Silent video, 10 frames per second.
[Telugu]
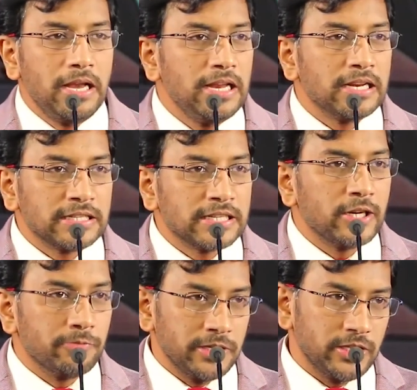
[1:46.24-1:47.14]
మిలియన్
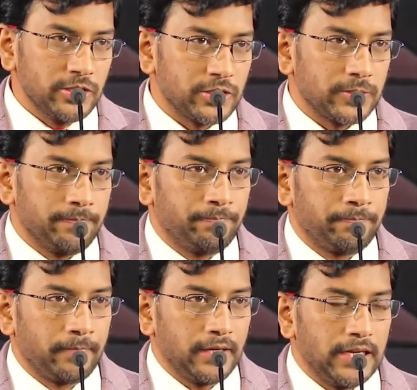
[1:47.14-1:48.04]
కిలోమీటర్స్
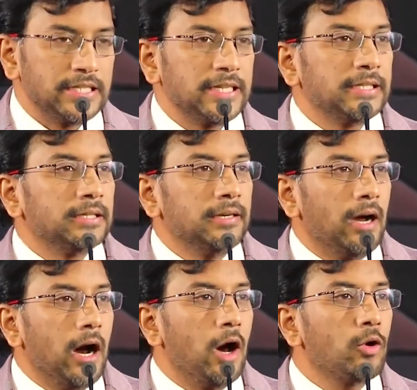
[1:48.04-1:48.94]
అంటే
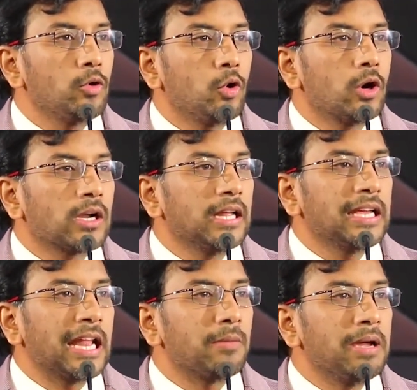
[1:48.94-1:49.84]
ఆరు కోట్ల
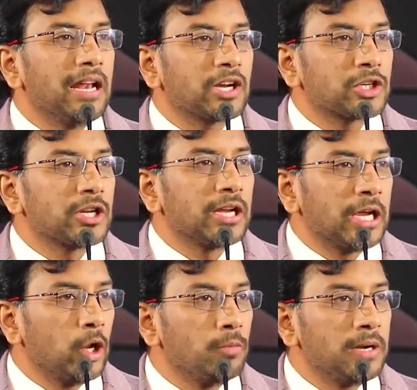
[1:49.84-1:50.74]
ఎనభై లక్షల
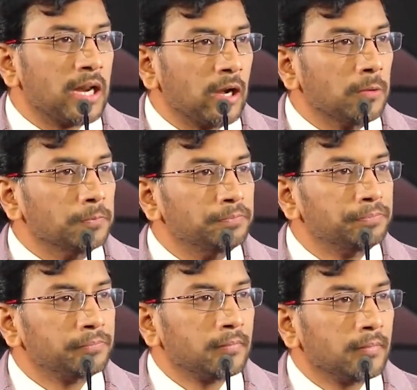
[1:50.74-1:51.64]
కిలోమీటర్లు
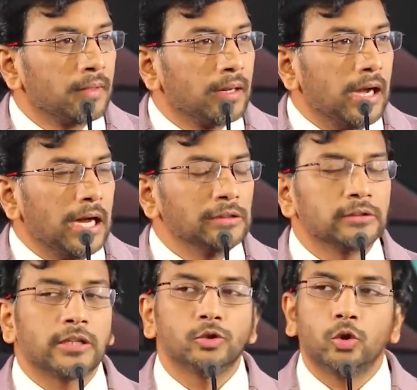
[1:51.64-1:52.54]

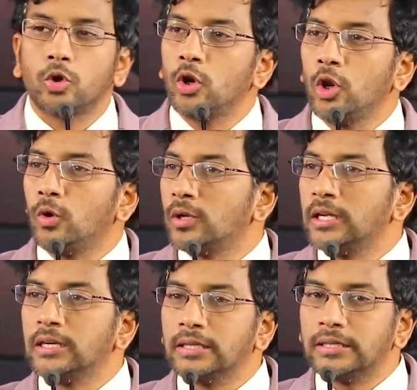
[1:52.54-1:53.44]
అంత దూరంలో
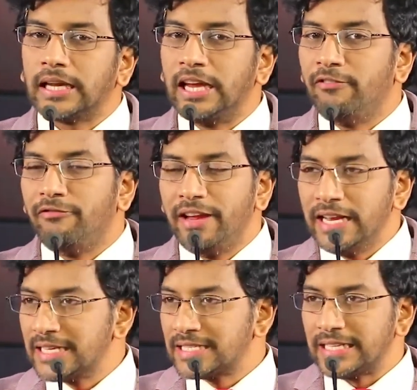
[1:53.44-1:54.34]
ఉన్న ఈ
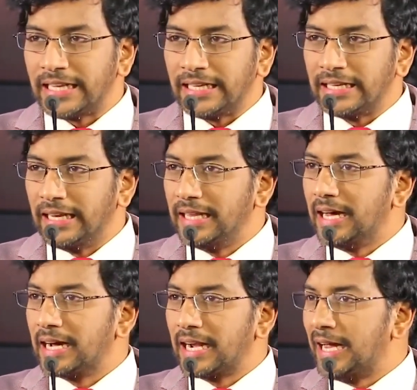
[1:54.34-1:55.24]
వీనస్ని
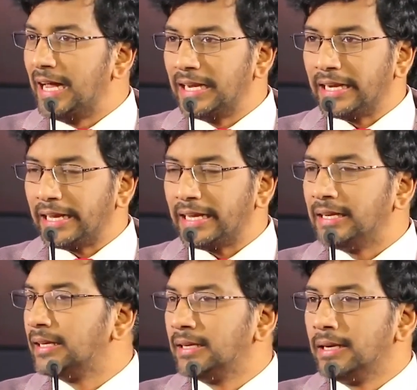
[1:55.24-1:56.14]
లేదా ఆ గ్రహాన్ని
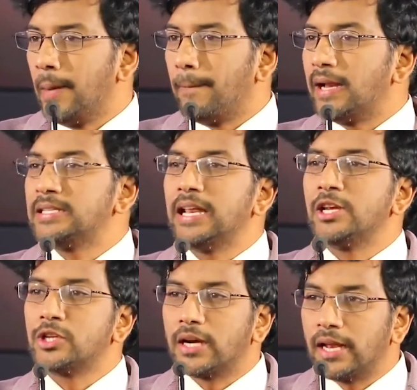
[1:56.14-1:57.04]

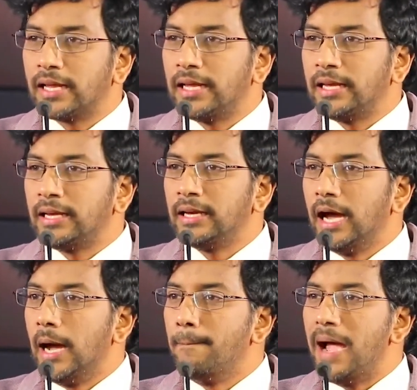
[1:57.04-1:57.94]
పరిశీలించడానికి
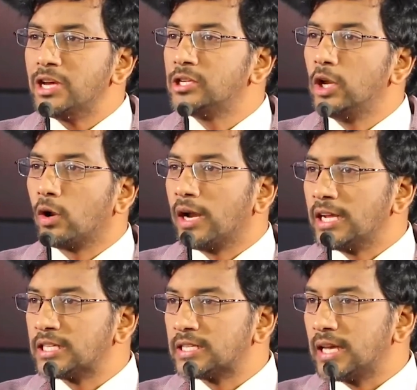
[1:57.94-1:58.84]
ఆ మ్యాజిల్లోన్
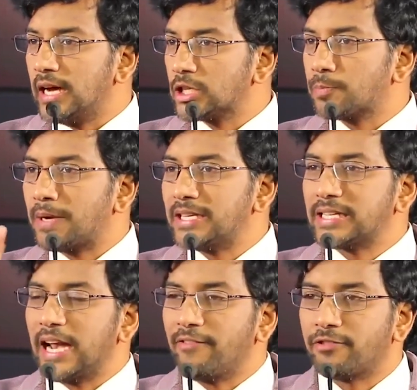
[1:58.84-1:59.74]
అనే ఆ
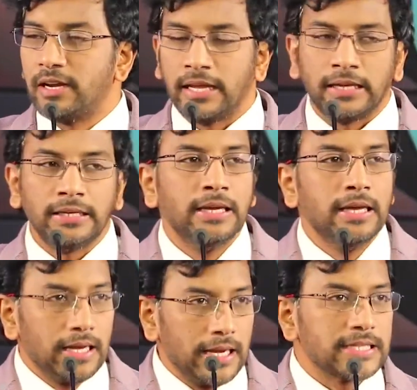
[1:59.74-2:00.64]
స్పేస్ క్రాఫ్ట్ని
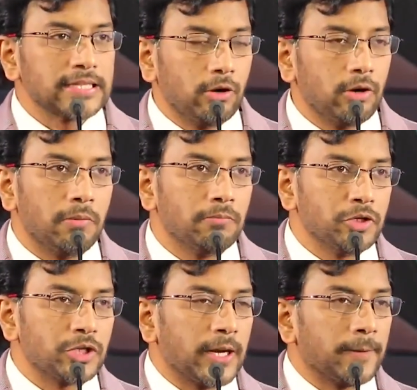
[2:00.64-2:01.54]
నాసా వాళ్ళు
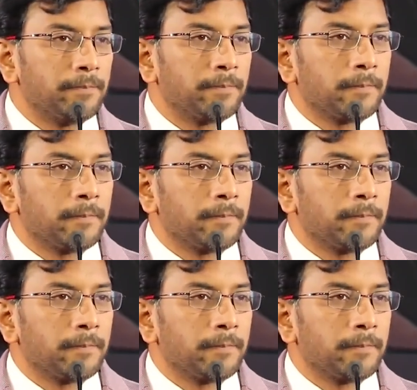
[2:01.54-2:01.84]
పంపించారు